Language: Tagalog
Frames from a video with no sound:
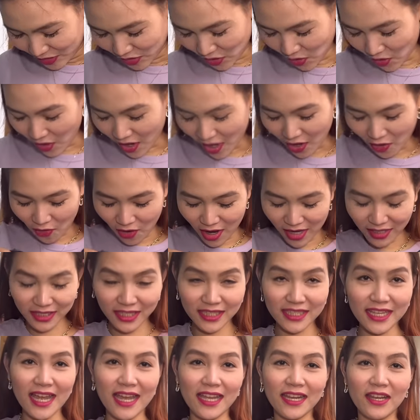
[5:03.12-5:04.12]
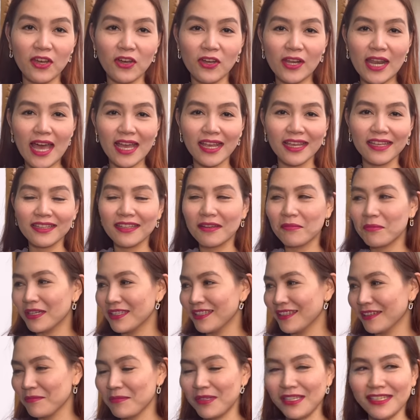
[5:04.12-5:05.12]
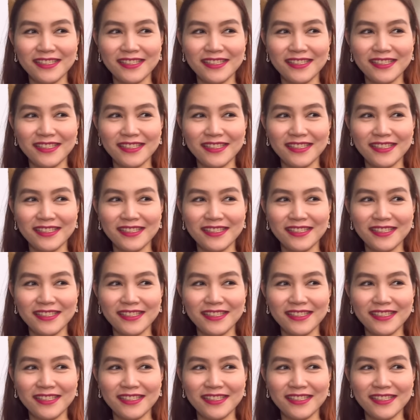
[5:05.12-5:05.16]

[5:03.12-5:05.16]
So ako ang nanalo, lagi naman ang